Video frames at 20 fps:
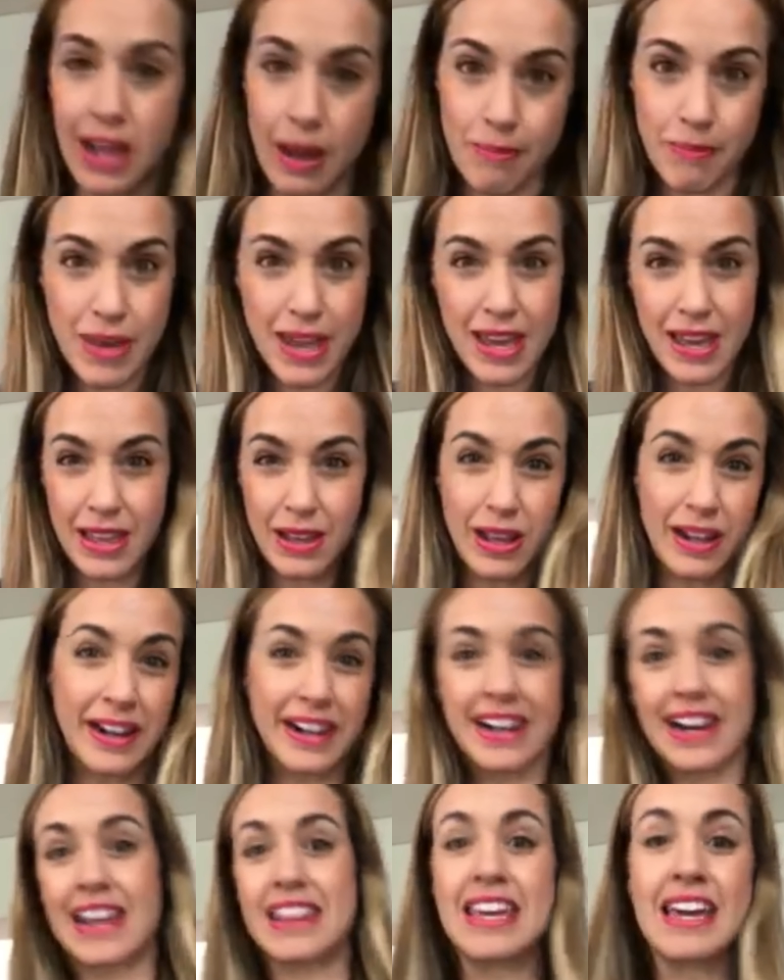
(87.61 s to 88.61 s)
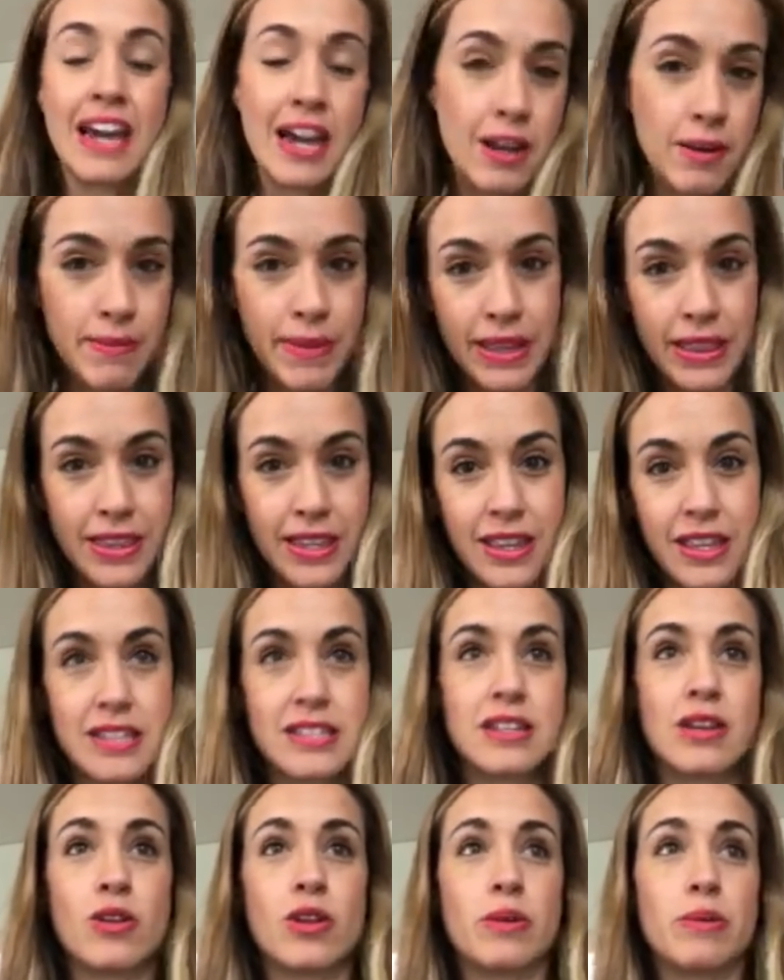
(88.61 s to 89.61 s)
Cambié radicalmente de
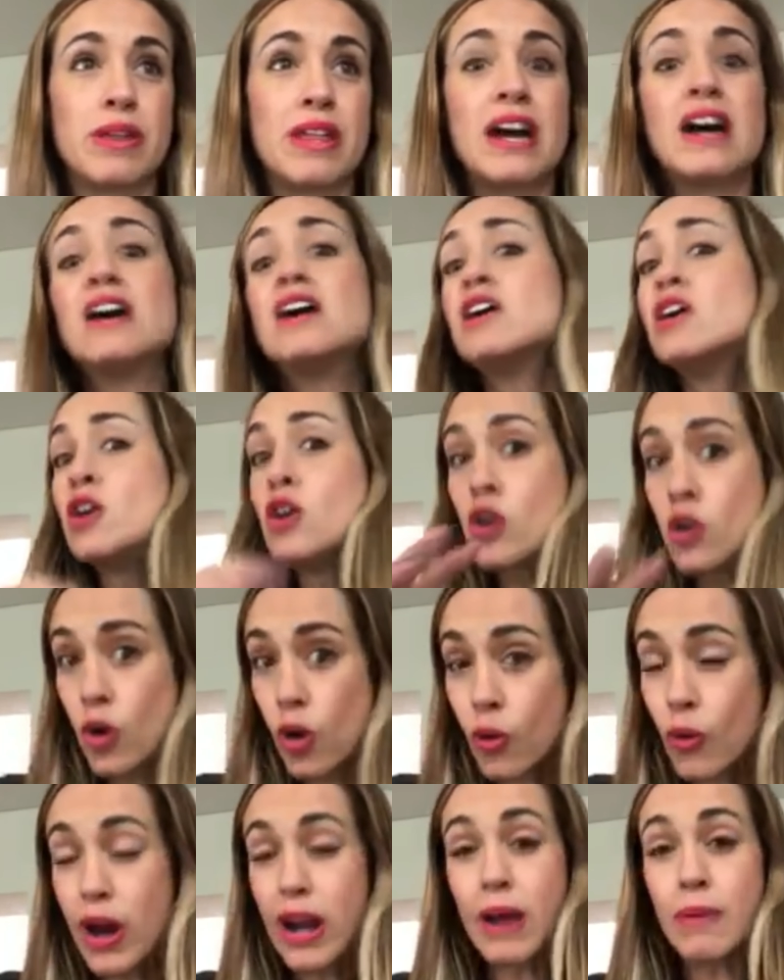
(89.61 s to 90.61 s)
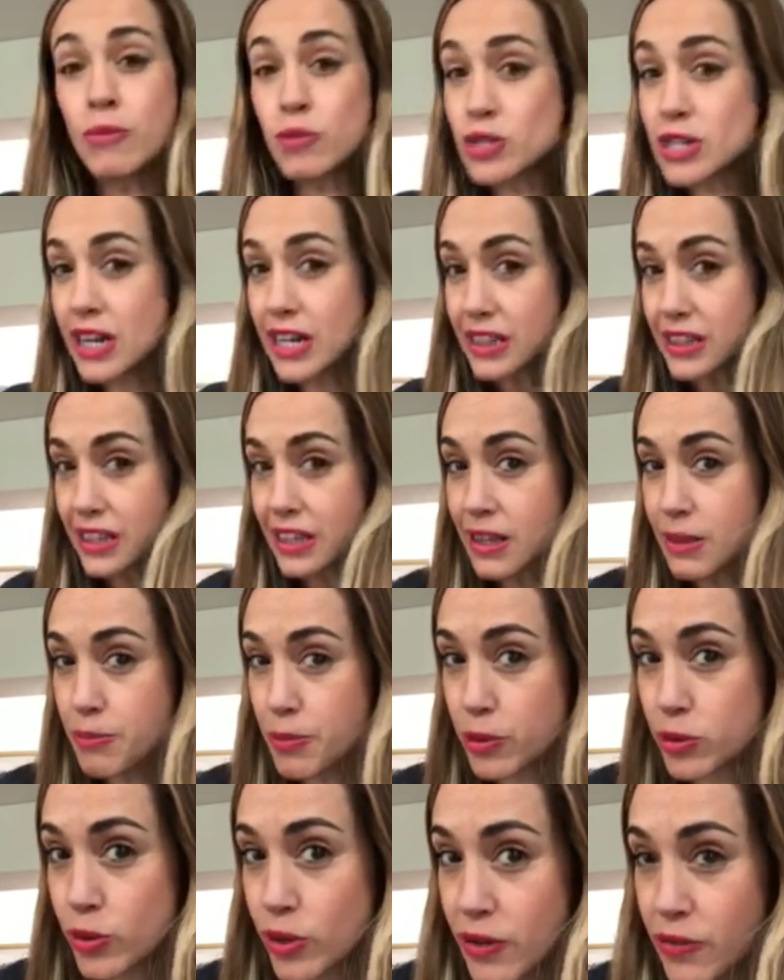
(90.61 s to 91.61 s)
estilo de vida, lo cual a mucha gente de
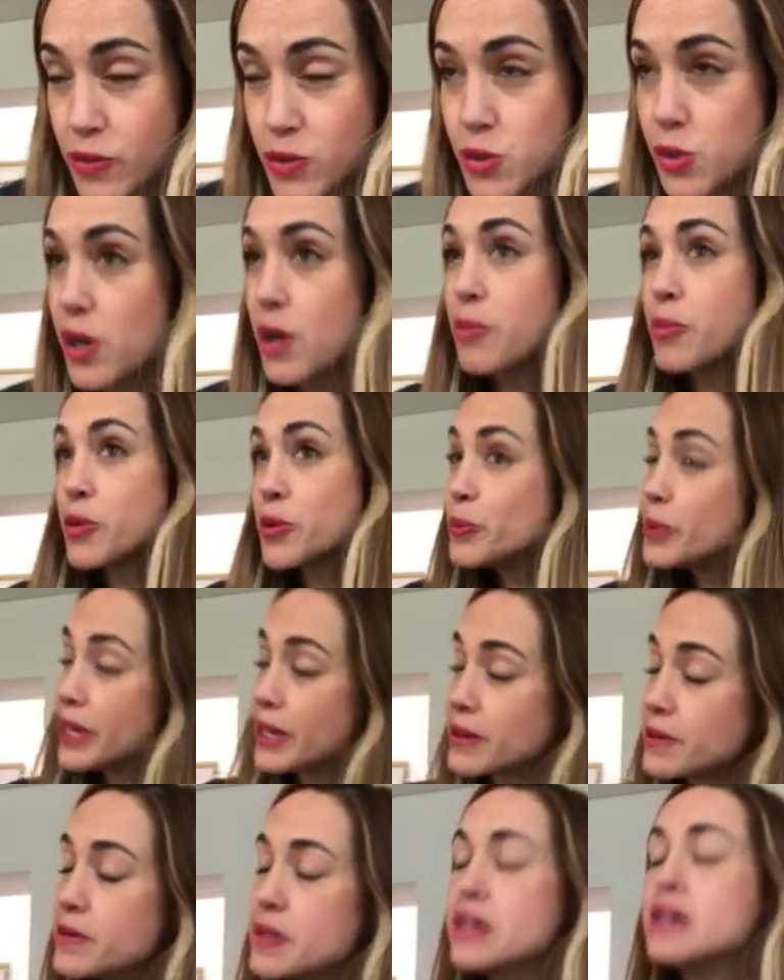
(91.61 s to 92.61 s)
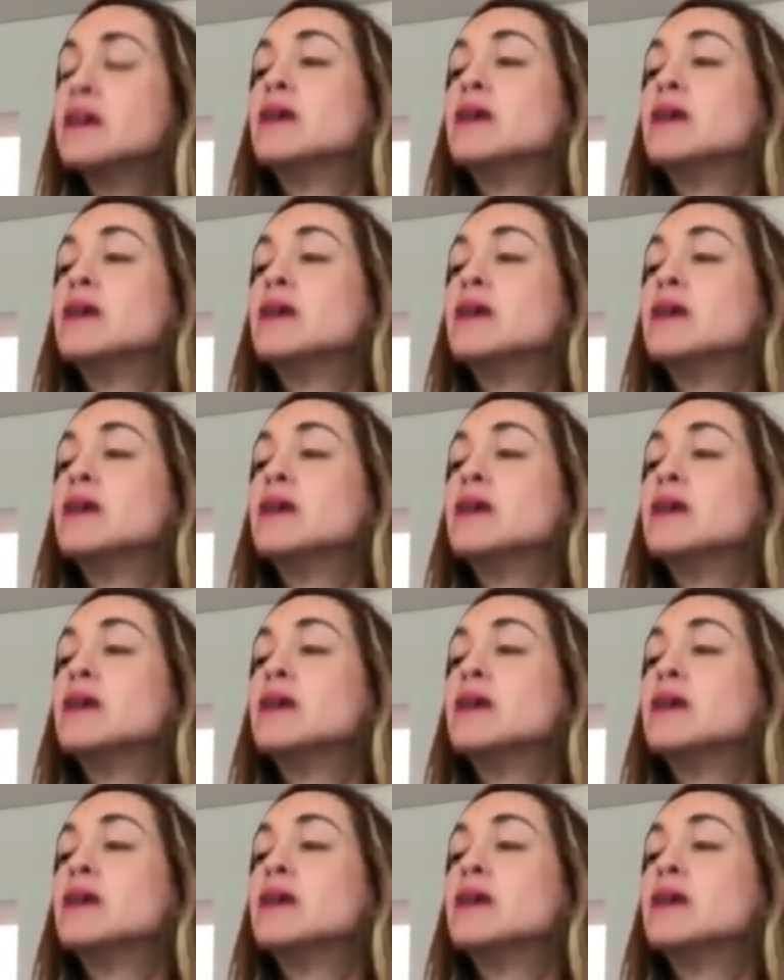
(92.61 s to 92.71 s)
pronto le funciona muy bien.